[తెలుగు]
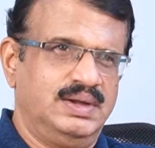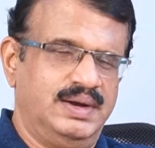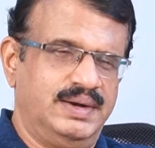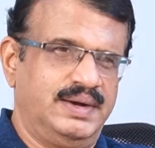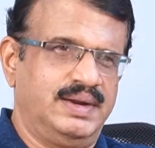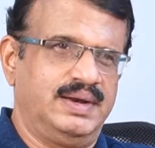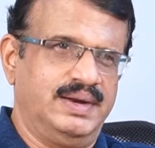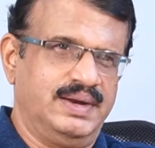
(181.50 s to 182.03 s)

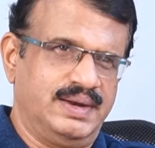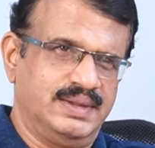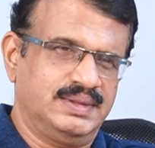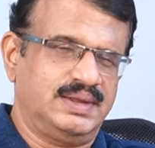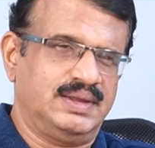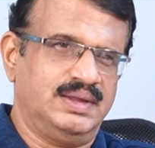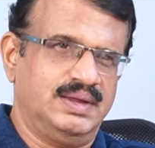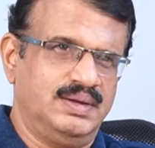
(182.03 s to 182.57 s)
అంటే
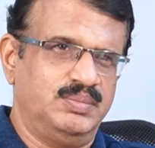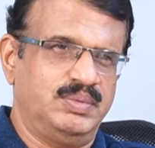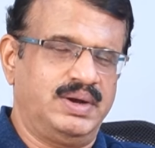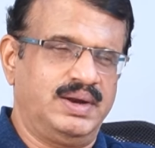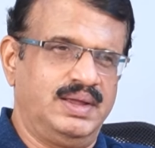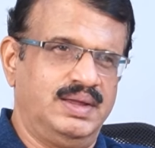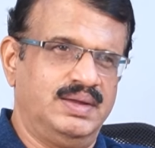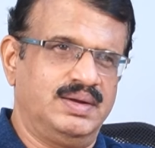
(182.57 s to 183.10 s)
నిన్నంతా
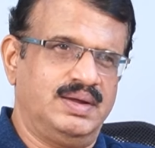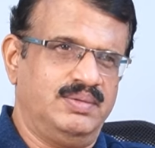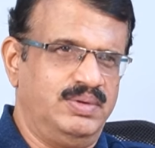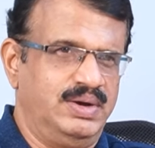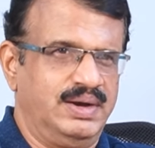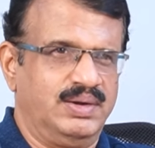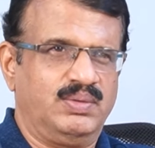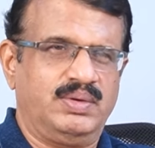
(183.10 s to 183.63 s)
మరి
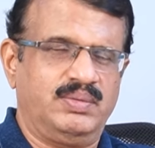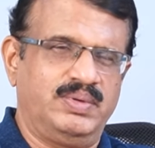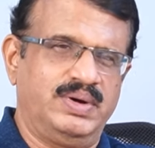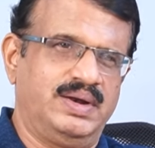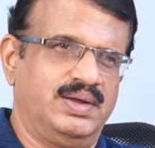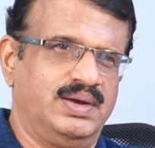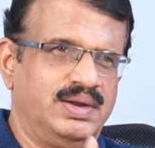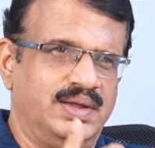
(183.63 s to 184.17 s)
అవన్నీ కూడా
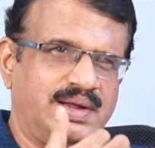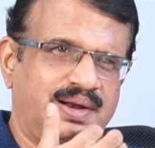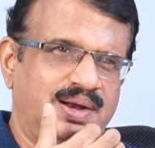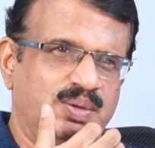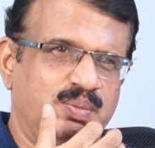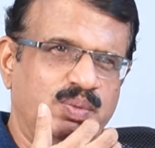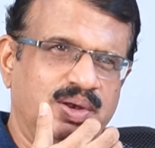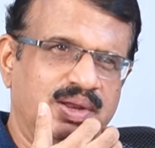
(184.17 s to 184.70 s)
వీడియోలో
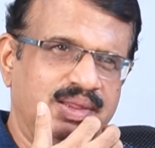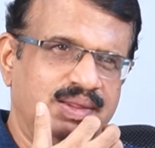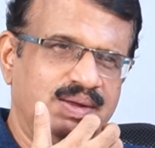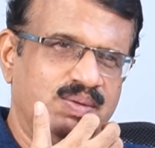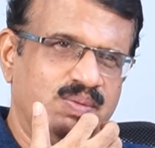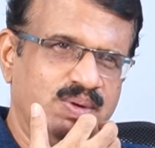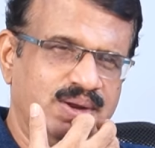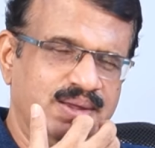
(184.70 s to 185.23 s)
ఎక్కడికి
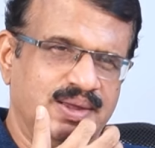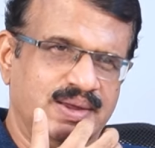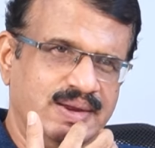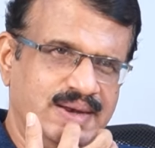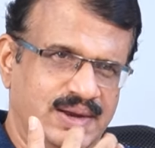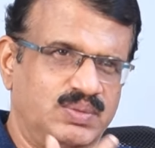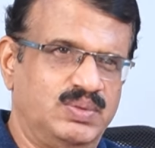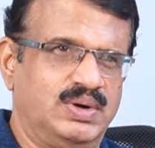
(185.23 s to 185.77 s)
పోలేదుగా ఉన్నాయి
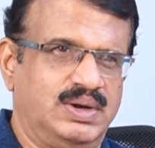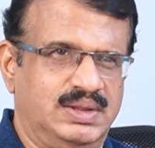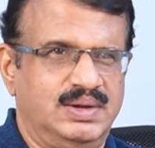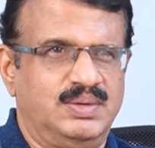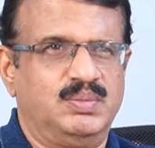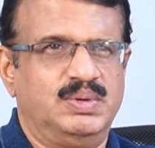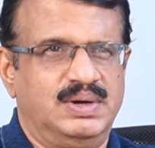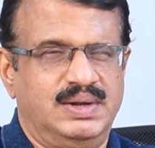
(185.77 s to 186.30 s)
ఇలా ఉంటుంది
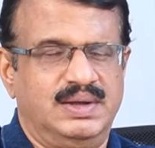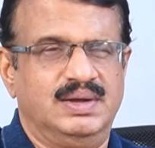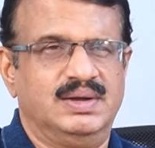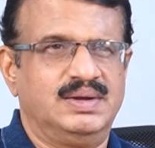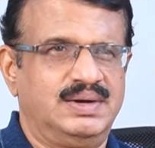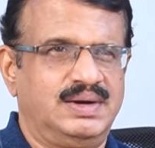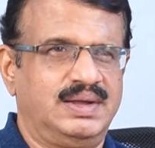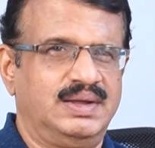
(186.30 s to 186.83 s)

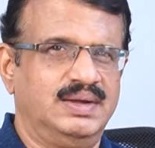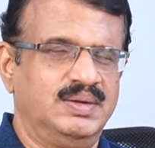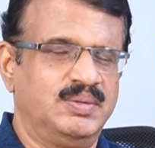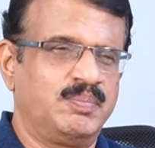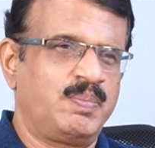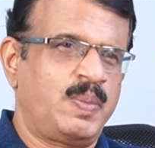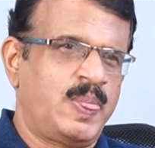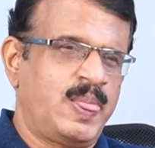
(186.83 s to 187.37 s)
అంటే
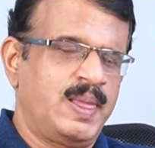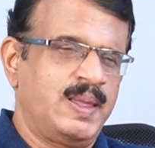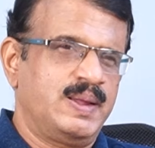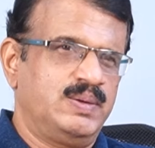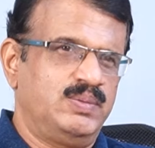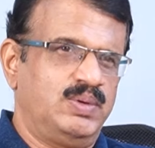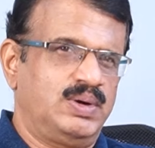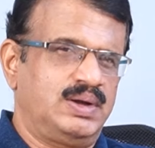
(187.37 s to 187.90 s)

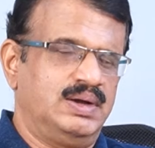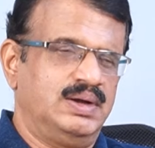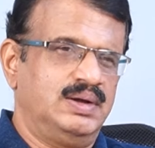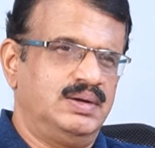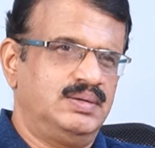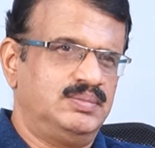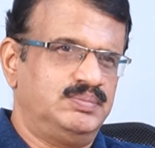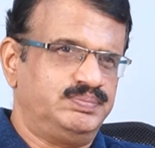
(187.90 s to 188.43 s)
ఒక
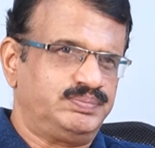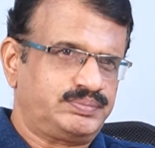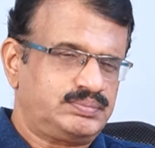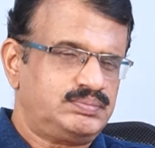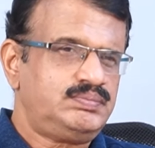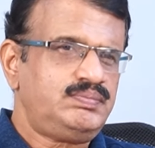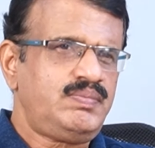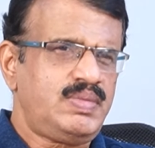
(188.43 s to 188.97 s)

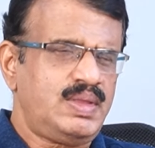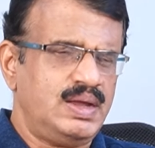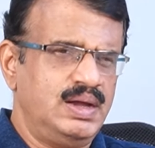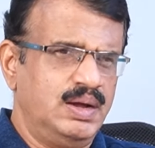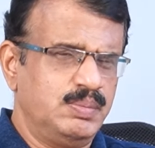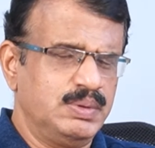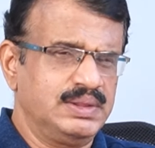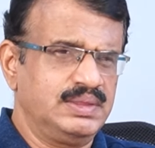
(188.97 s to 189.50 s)

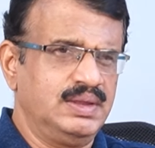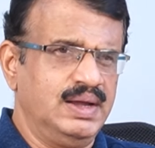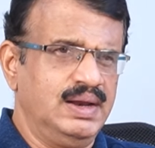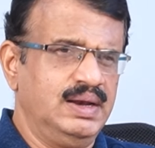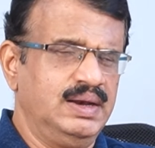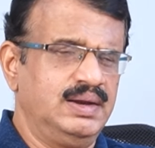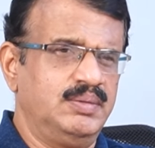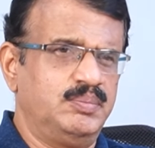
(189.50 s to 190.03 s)

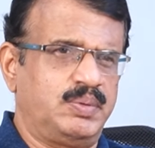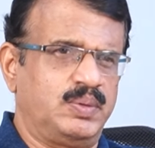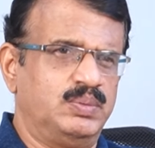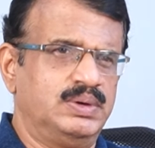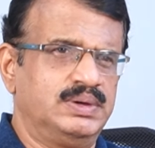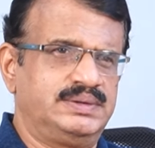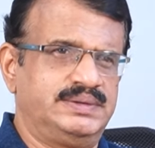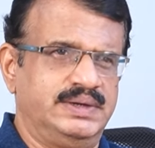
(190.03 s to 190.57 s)
అబద్ధాలని
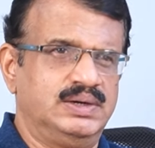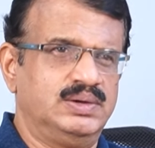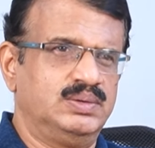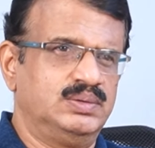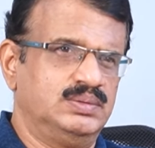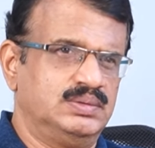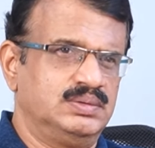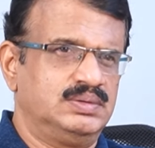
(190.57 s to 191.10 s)
ప్రమోట్ చేయడం
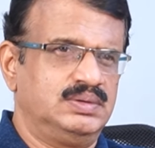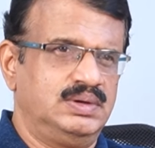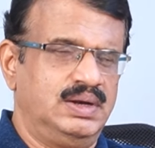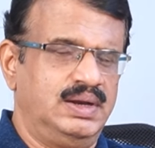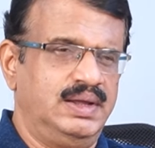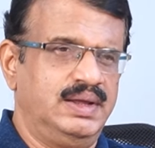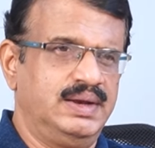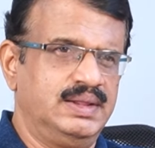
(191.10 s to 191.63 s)

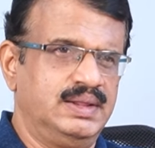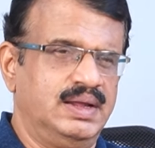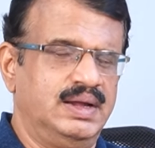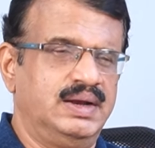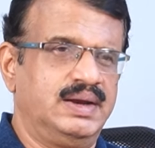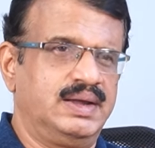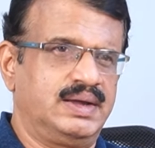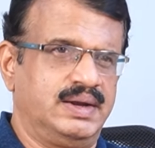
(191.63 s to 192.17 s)
లేని
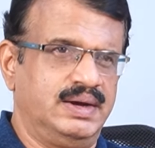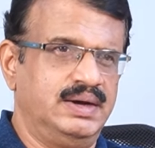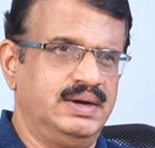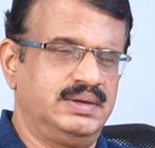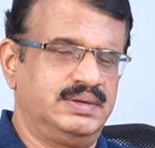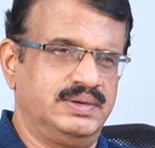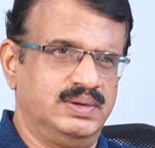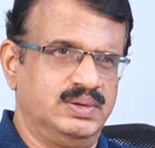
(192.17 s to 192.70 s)
దాన్ని
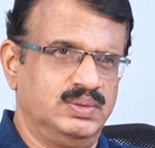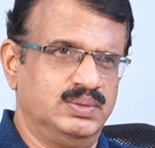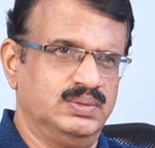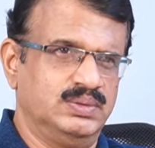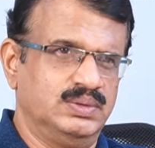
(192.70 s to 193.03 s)
క్రియేట్ చేయడం